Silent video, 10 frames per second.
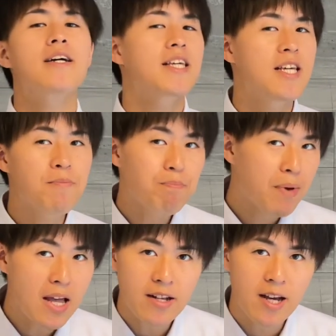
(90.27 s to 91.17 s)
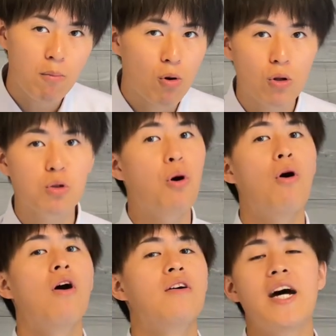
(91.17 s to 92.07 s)
勤勉なものと
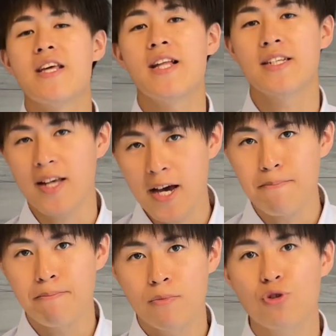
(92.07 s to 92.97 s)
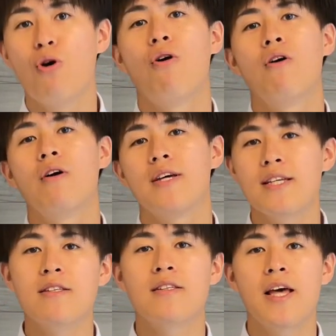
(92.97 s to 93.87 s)
なりなさいと
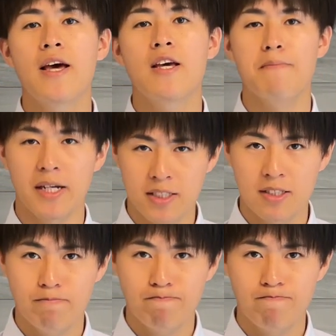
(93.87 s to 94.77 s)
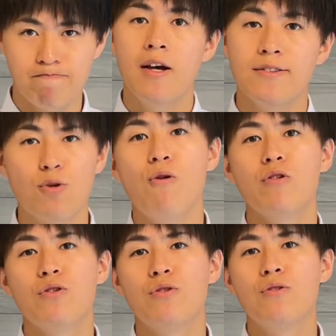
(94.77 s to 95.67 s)
言っています。ど
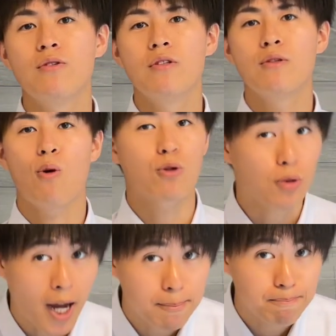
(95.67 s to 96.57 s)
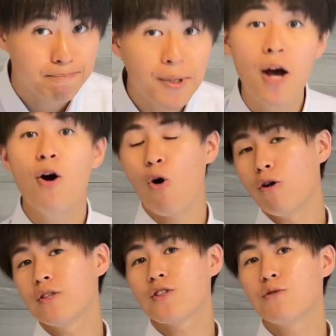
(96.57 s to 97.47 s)
ういうことか、
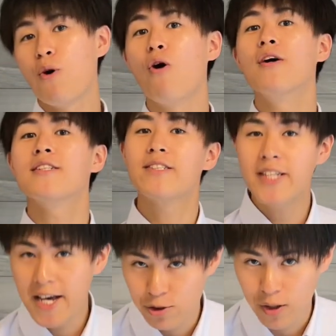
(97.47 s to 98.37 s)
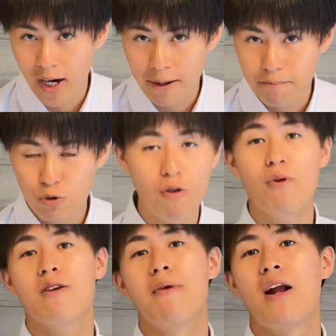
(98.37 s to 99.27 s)
本日も聖書から
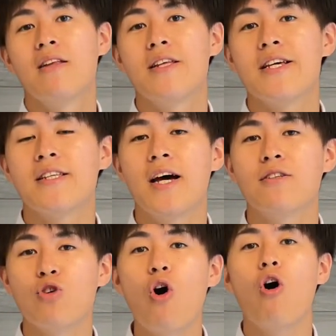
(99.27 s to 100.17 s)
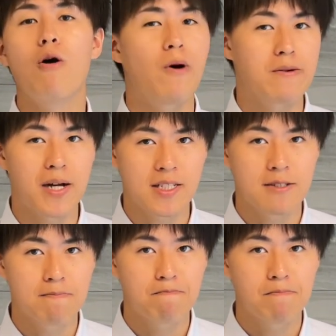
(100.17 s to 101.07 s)
共に学んでいきたいと思います。